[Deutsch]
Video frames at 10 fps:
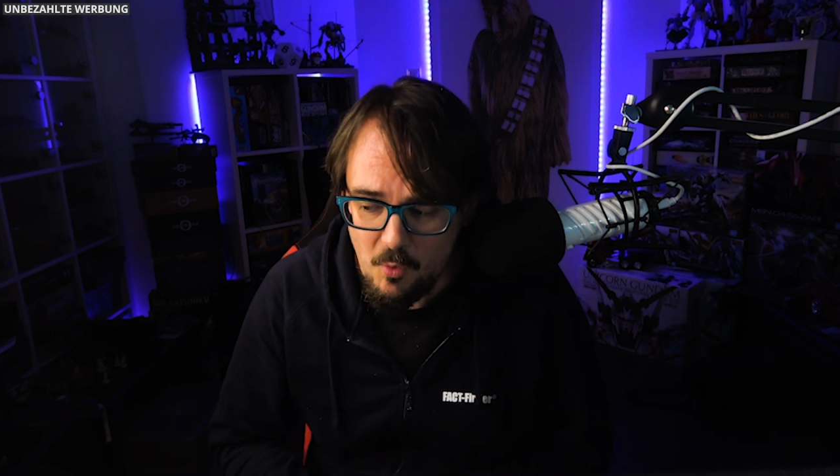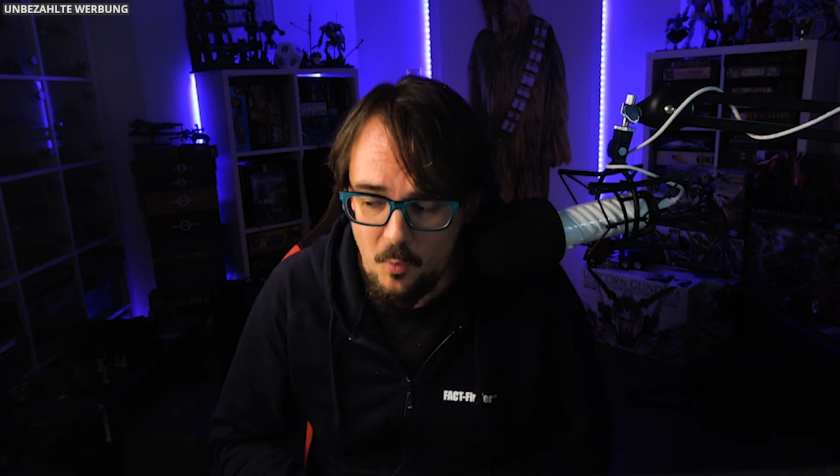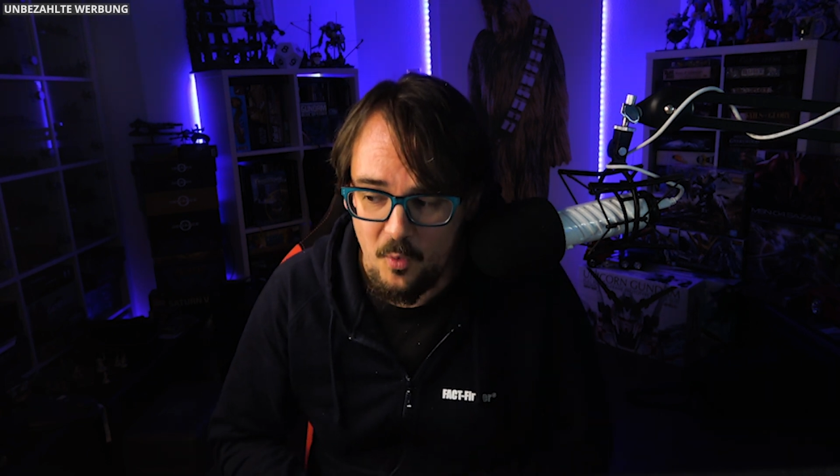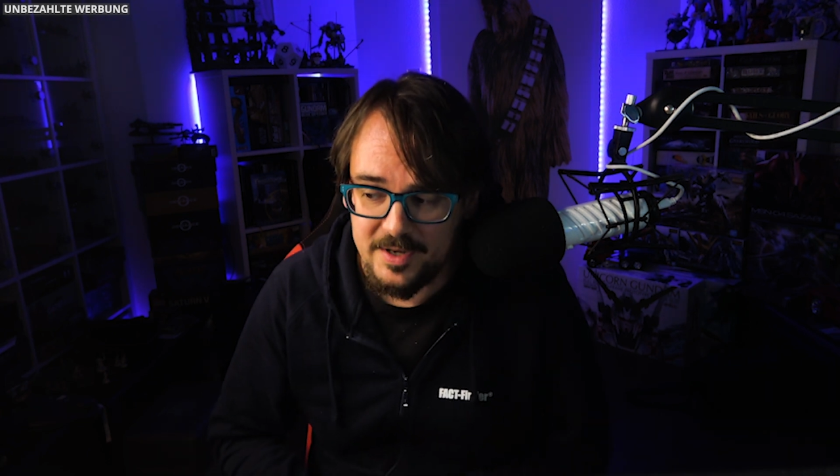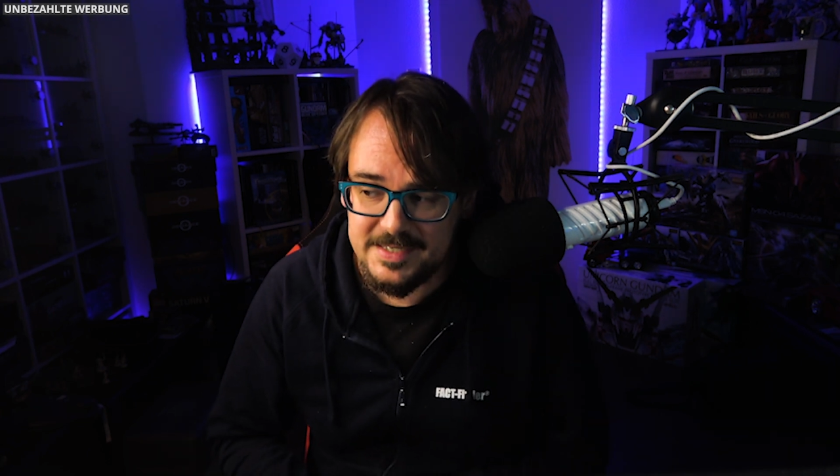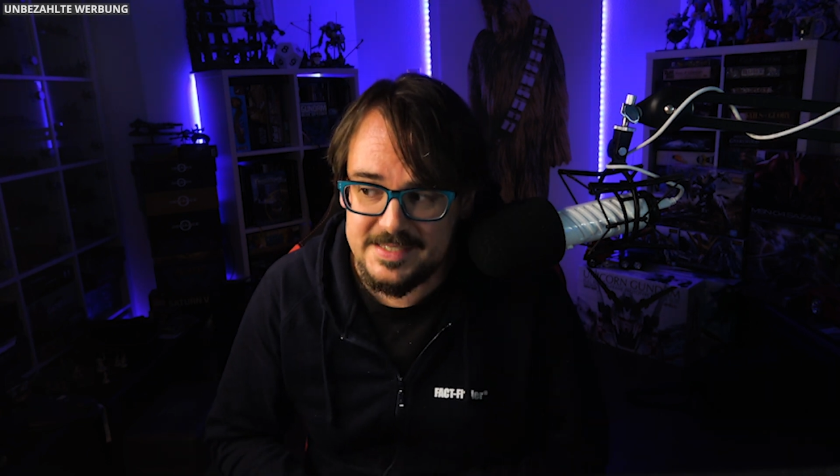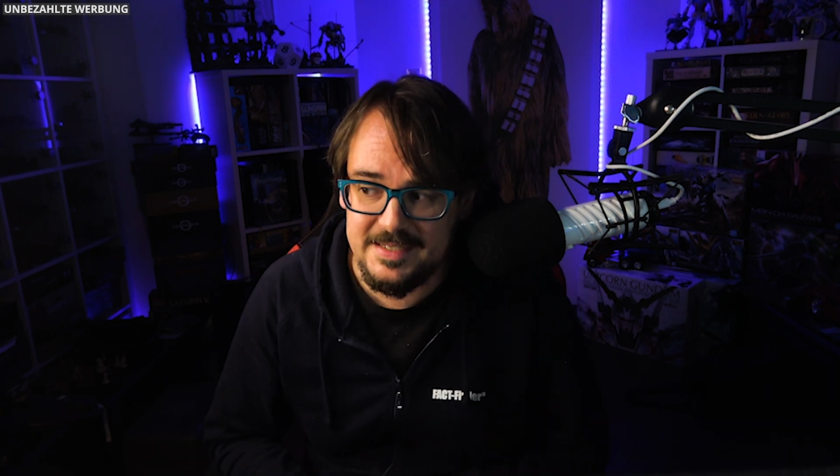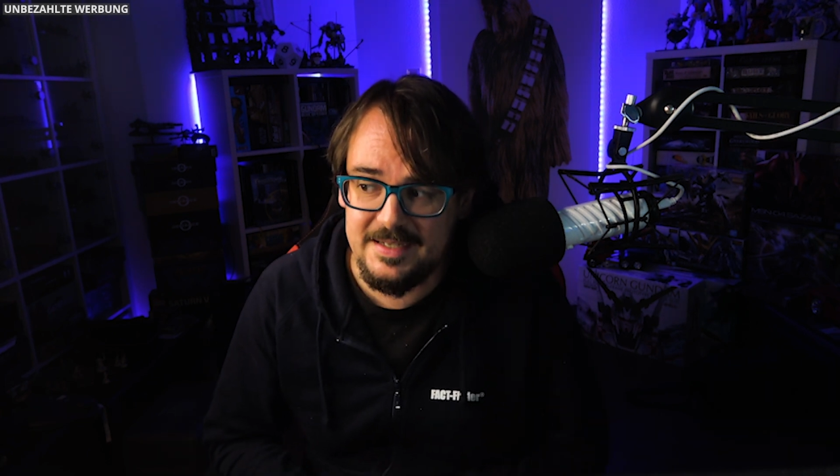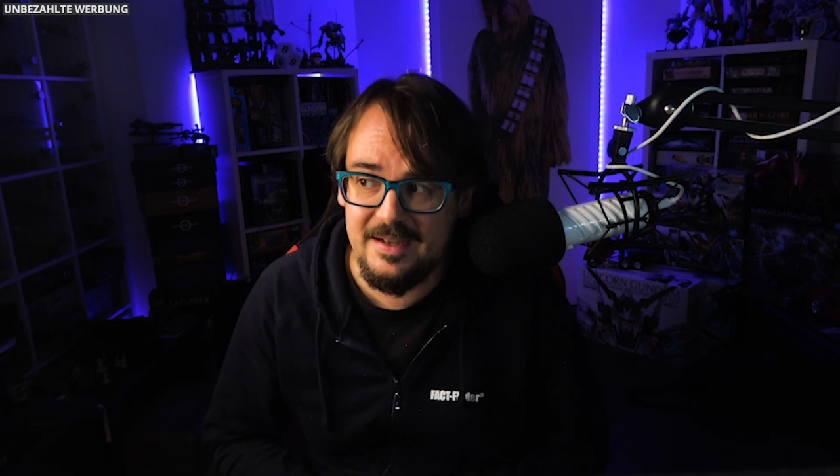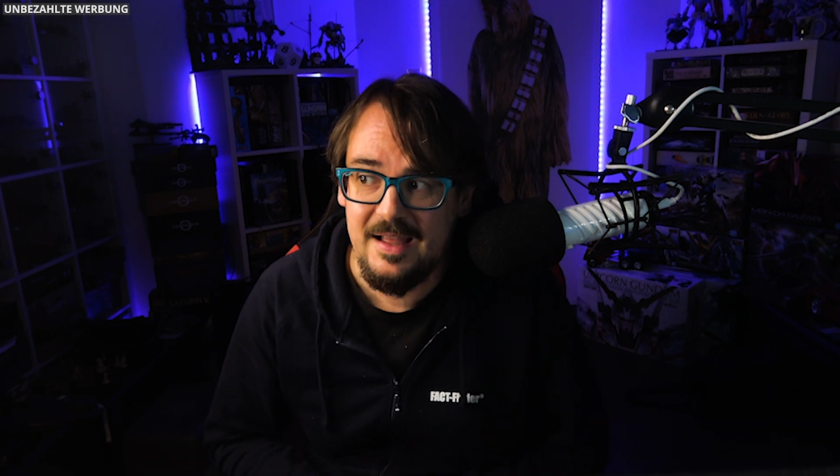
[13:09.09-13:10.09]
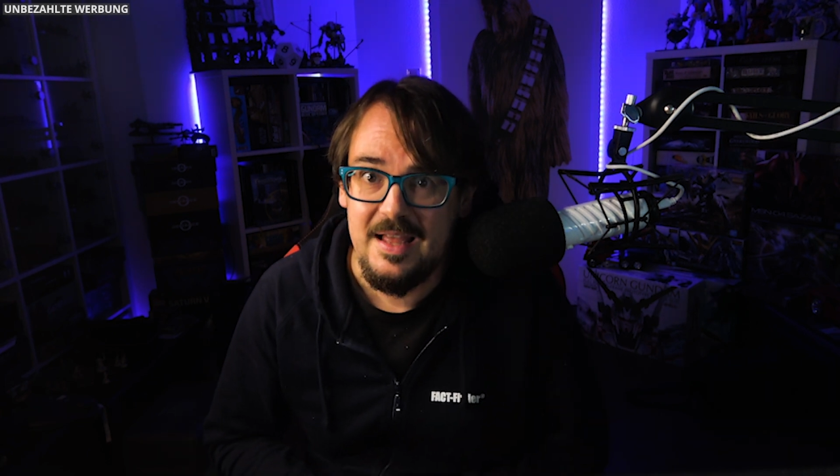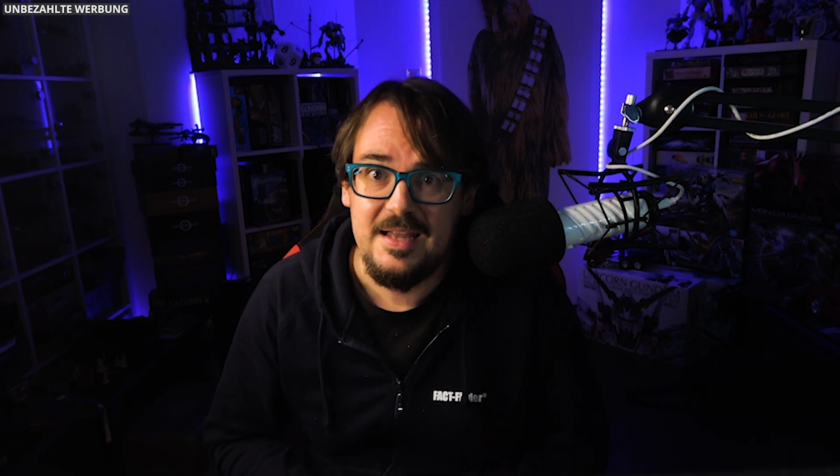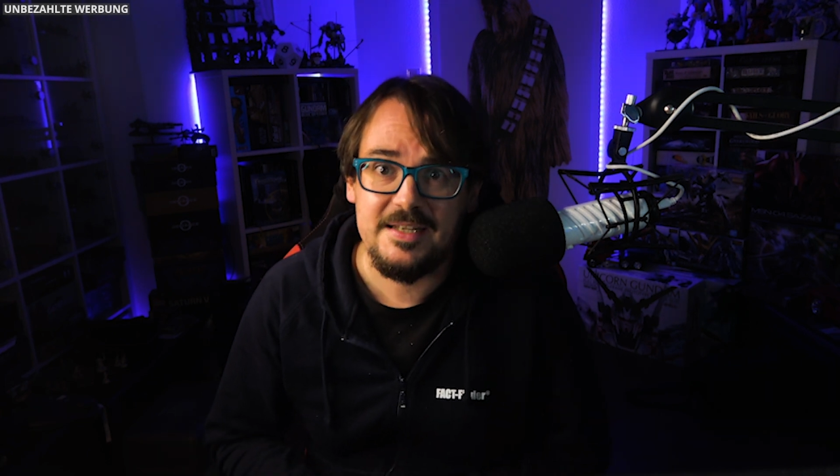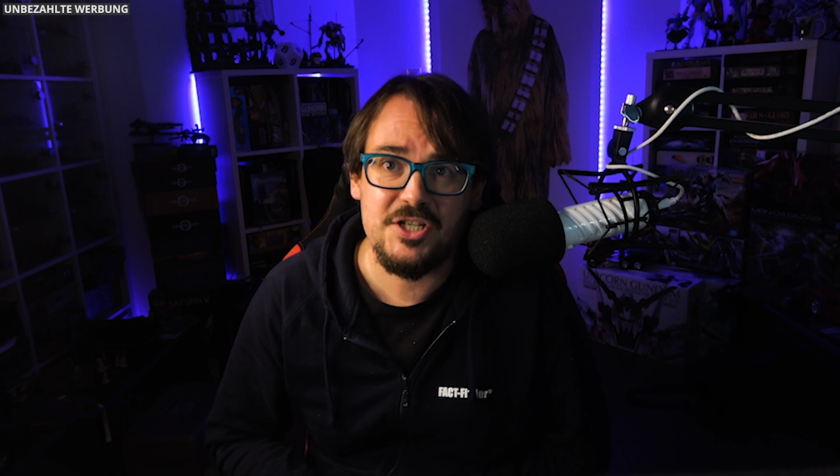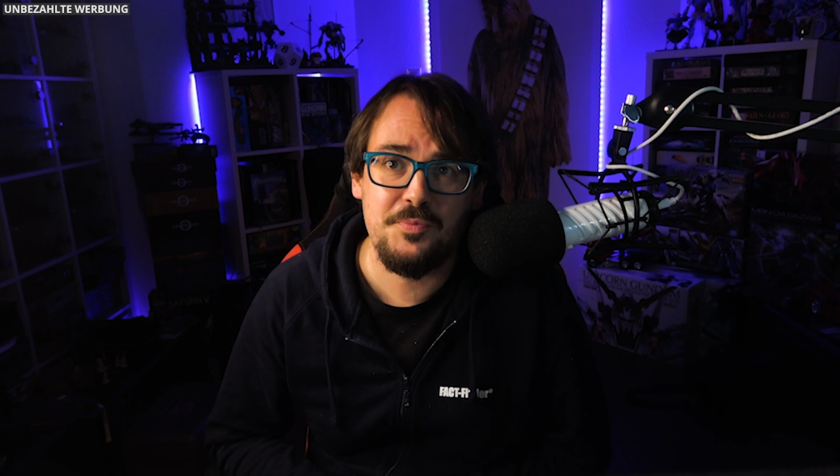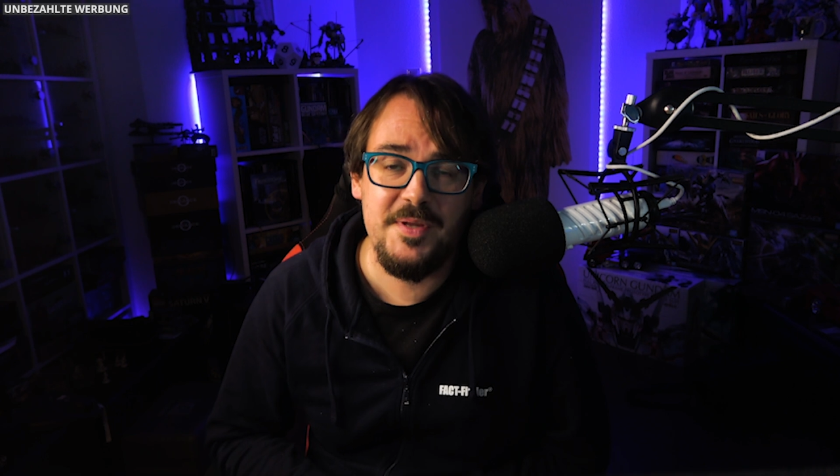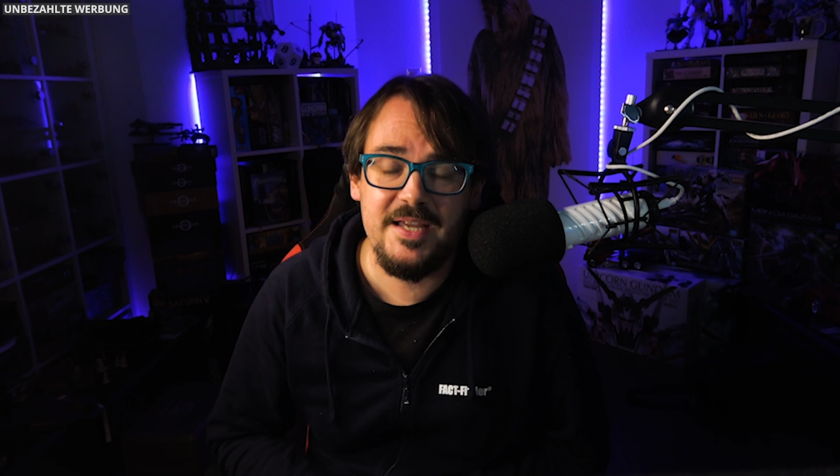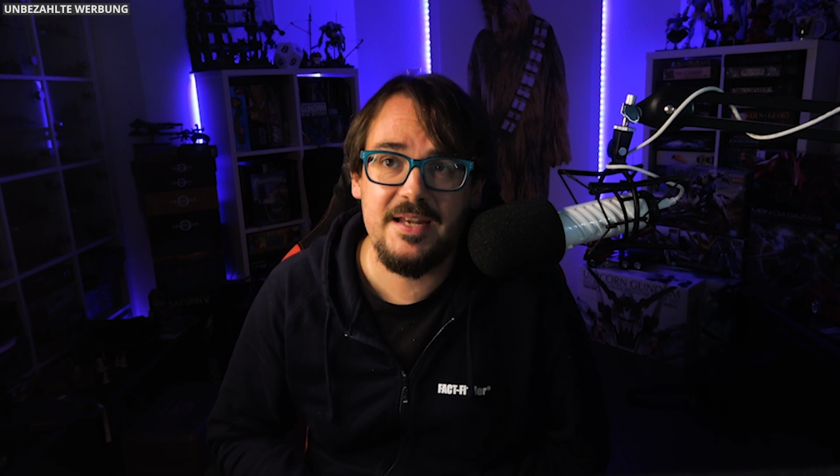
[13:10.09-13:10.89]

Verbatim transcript: Und äh, das Spiel